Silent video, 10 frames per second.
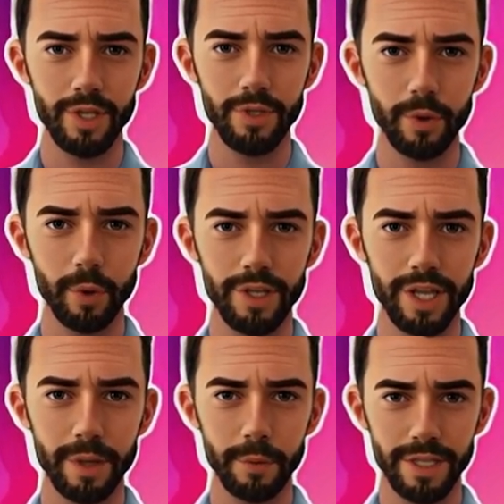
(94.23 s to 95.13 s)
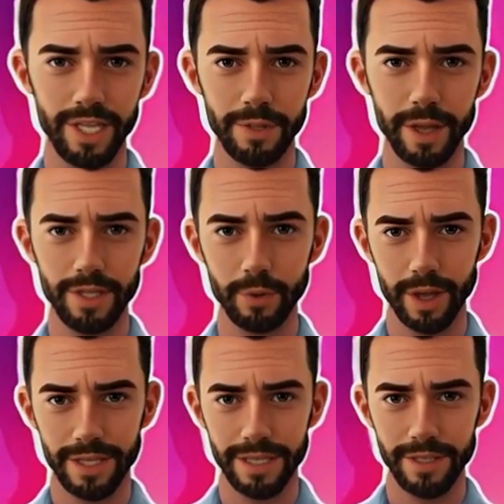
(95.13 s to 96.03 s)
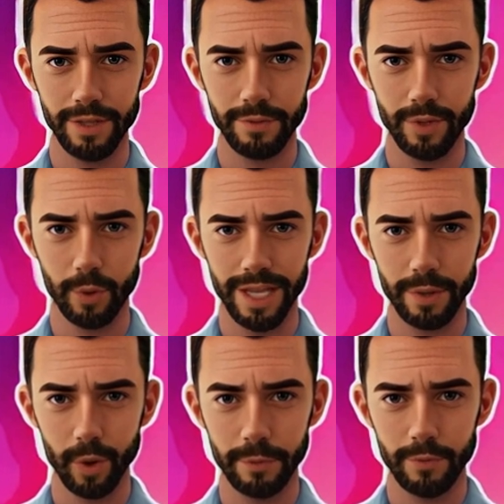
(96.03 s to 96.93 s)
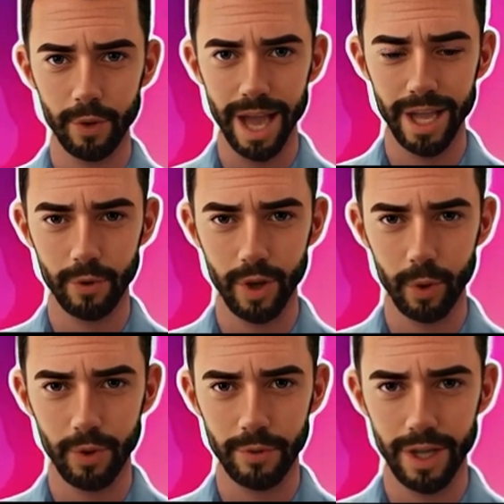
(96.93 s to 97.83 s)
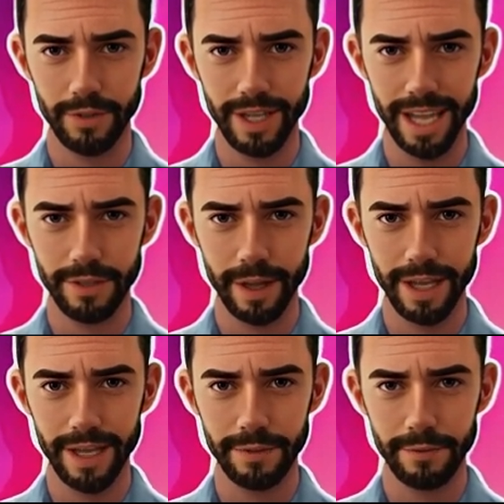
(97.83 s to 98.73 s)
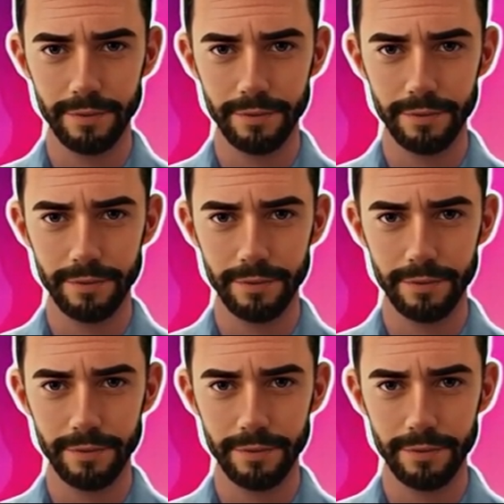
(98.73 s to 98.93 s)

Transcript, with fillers: Notre premier cas pratique part du principe que vous souhaitez promouvoir un nouveau produit avec un email.